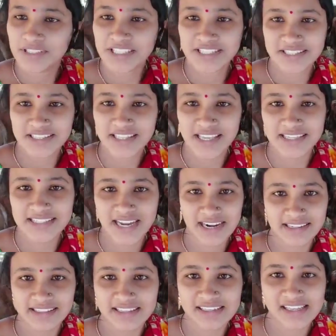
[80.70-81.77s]
নিচ দিয়ে
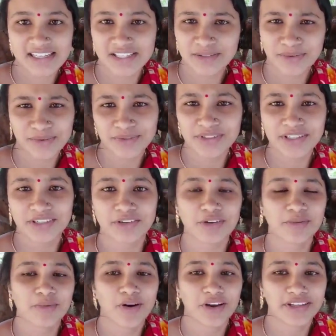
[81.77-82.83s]
ঝাড় দিয়ে নিয়ে আসি কোনো দিন
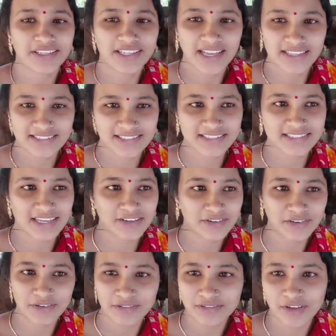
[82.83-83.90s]
এরকম হয়নি আজকে যাই
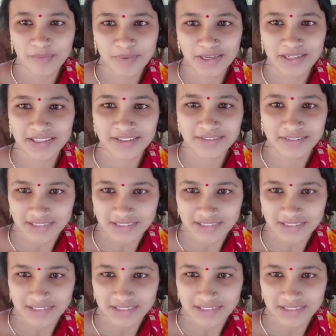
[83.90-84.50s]
হোক কপালে